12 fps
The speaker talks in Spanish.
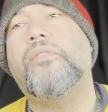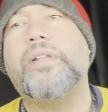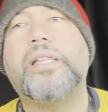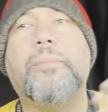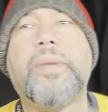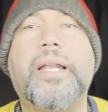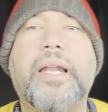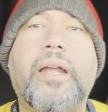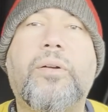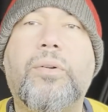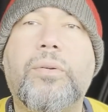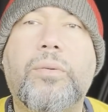afectar mi
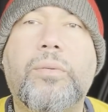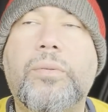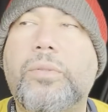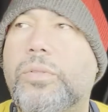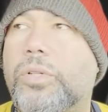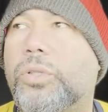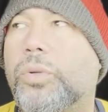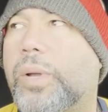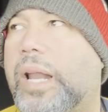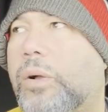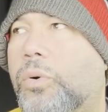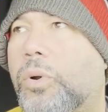récord Yo tuve
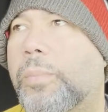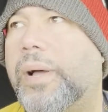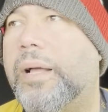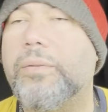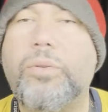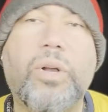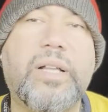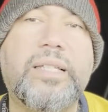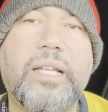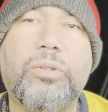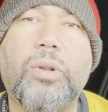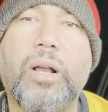la culpa, yo
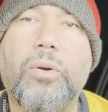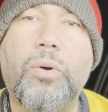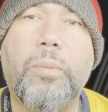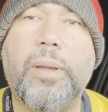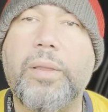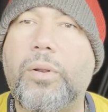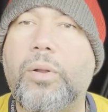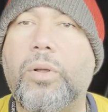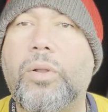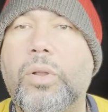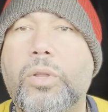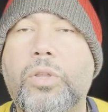acepto la culpa, yo no,